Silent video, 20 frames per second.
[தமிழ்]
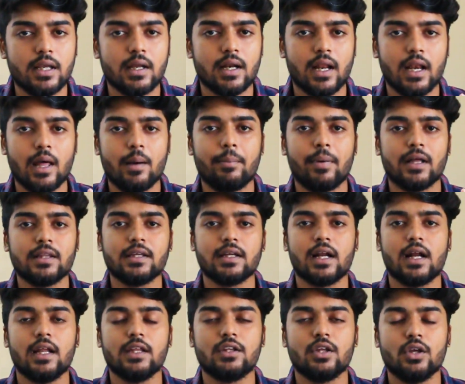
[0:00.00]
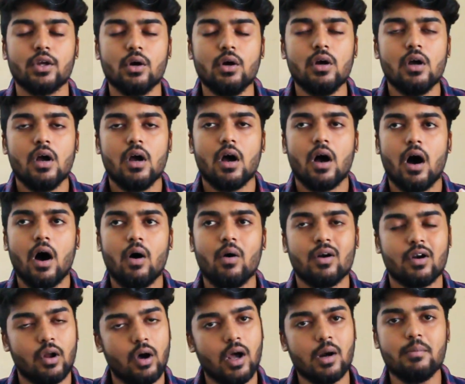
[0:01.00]
நீங்கள் நல்லா பார்த்தீங்கனாலே தெரியும்
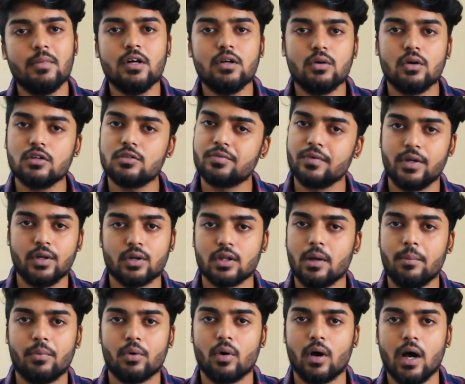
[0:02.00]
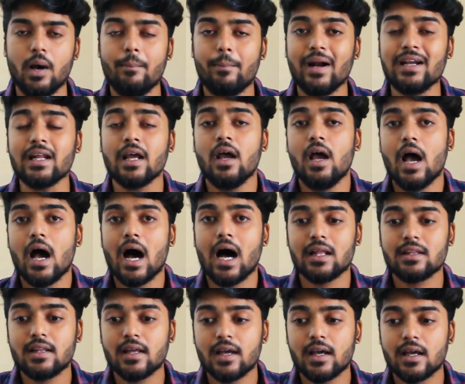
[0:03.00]
அவங்க நார்மல் கோஸ் வீடியோ தான் போடுவாங்க பட்
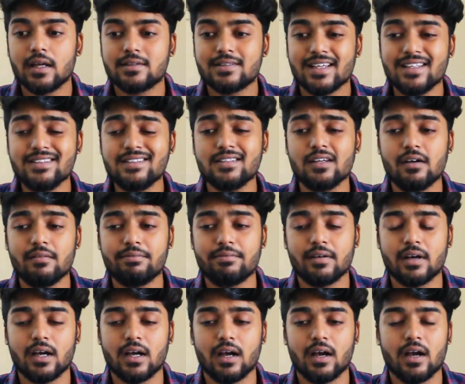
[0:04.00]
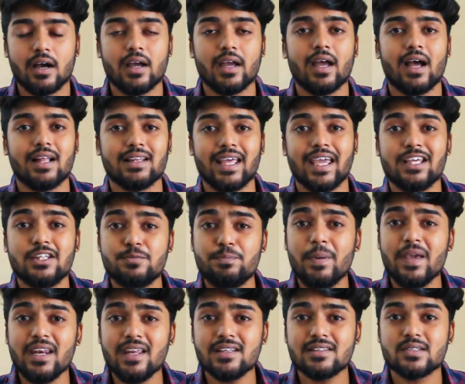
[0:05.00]
அந்த சென்ஸ் ஆஃப் uh, அந்த
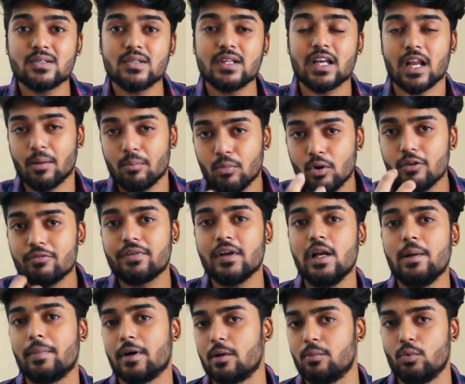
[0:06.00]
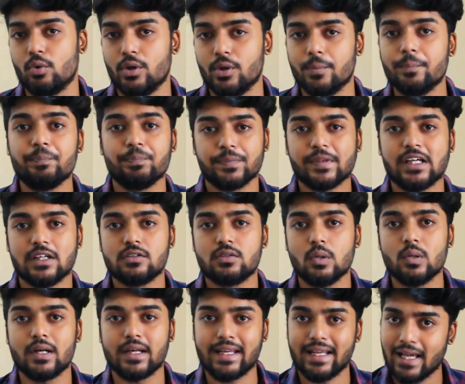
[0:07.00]
எக்ஸ்பீரியன்ஸ் வந்து நம்மளும் ஃபீல் பண்ண முடியும்
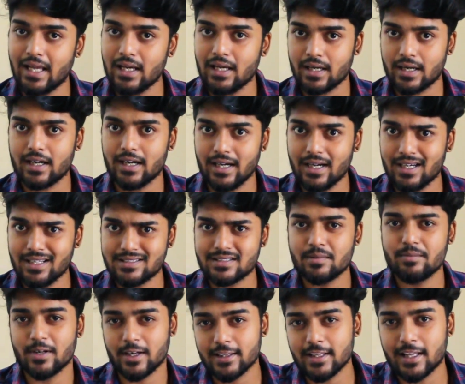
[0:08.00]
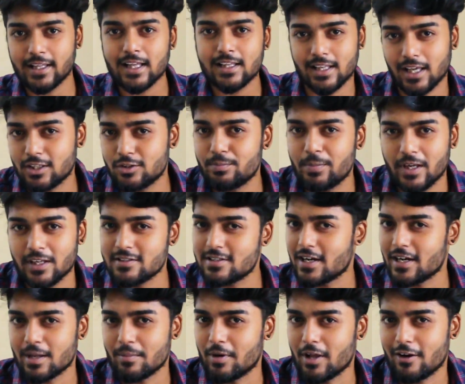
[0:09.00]
ஸோ ரியல் ரியலிசம் இருந்தால் தான் அந்த
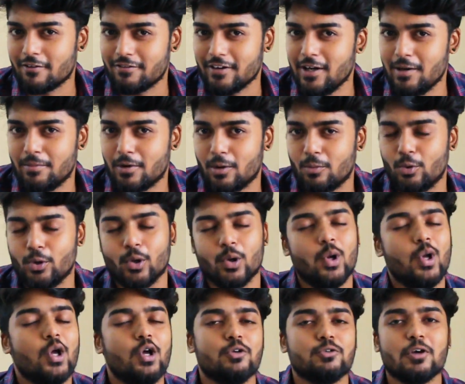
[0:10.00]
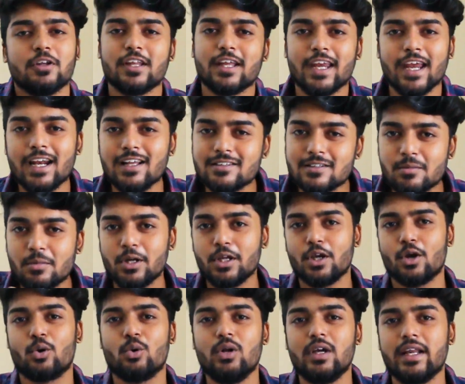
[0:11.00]
எக்ஸ்பீரியன்ஸ்லாம் நம்மளால் ஃபீல் பண்ண முடியும் ஸோ அந்த ரியலிசம்
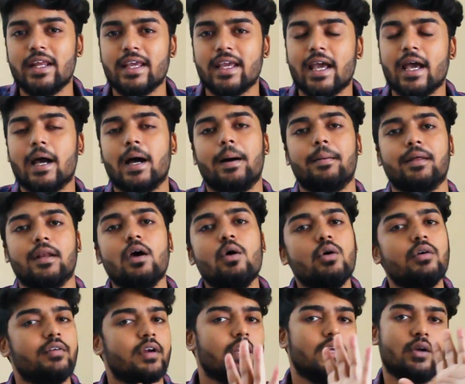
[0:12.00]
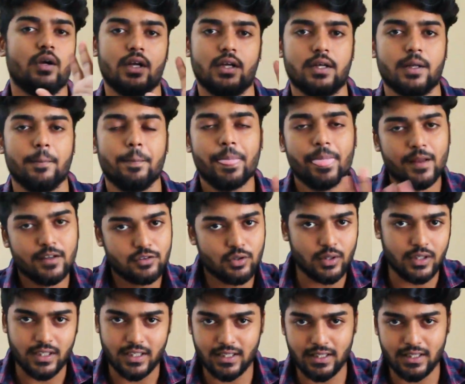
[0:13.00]
நீங்கள் கொடுக்குறீங்க அப்படின்னா உங்கள் வீடியோ ஹிட் ஸோ